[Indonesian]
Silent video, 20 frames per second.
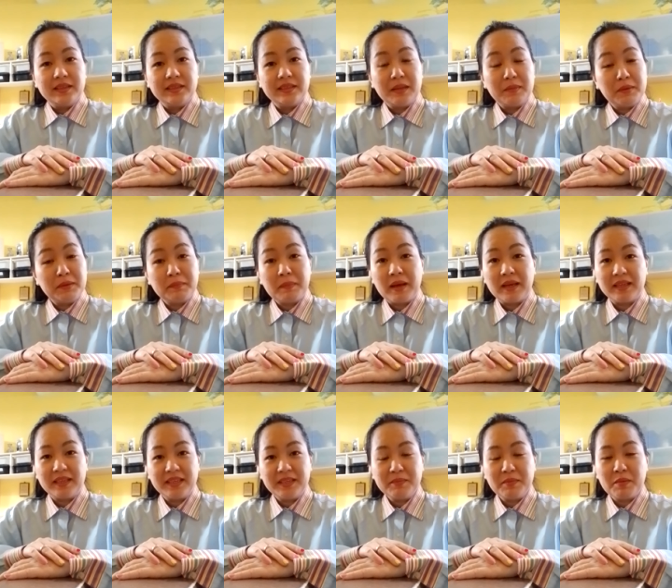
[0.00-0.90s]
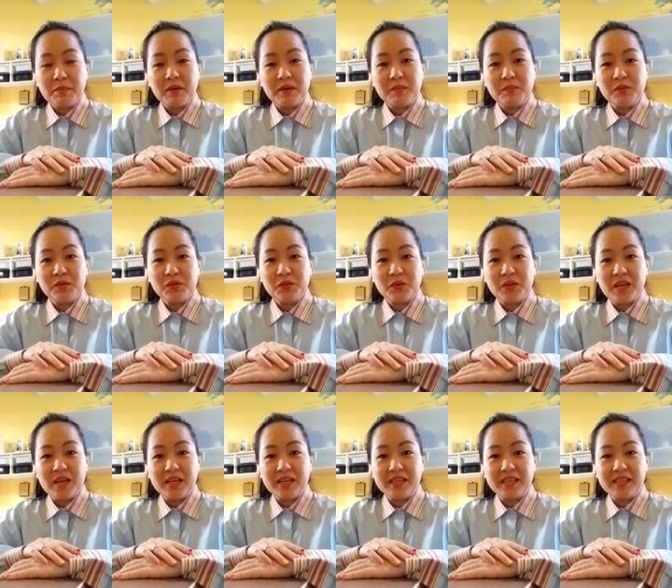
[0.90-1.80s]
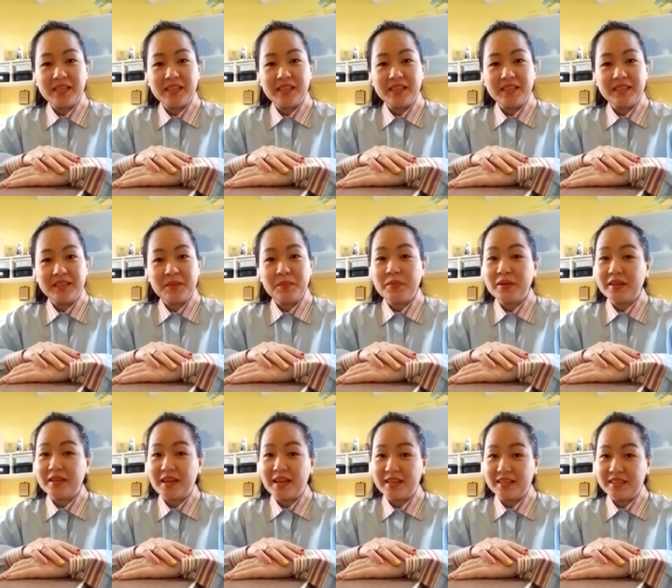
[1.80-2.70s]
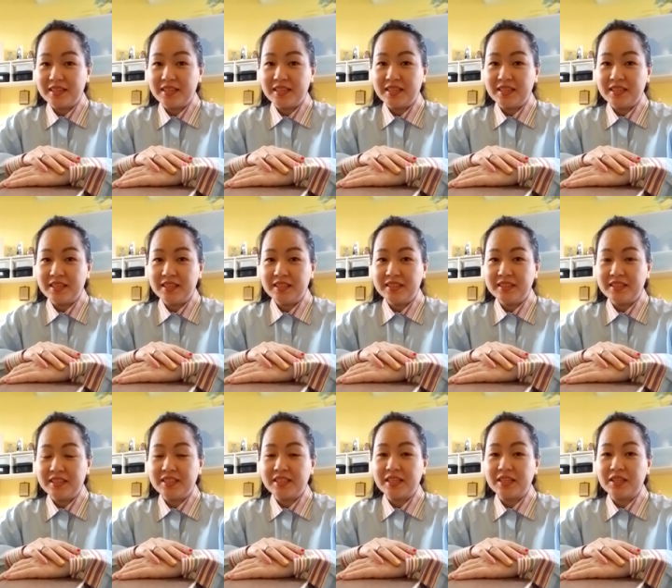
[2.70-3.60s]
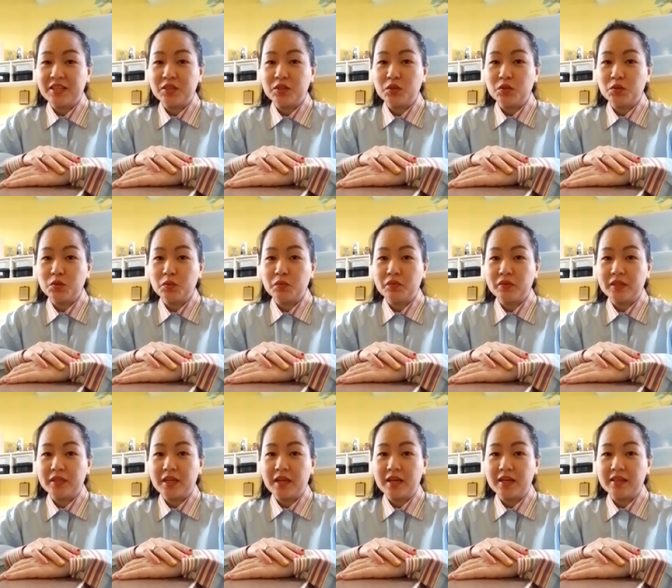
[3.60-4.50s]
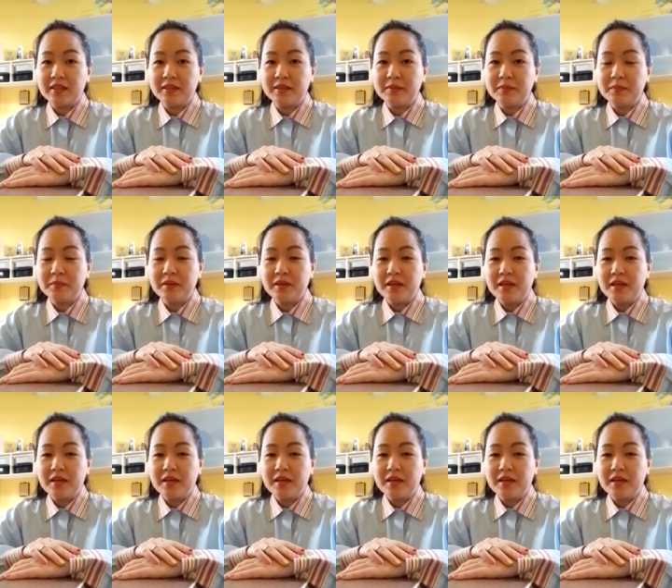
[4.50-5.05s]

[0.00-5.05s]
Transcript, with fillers: Selamat pagi Bapak Ibu Saudari, kembali lagi di channel Youtube Fili Halim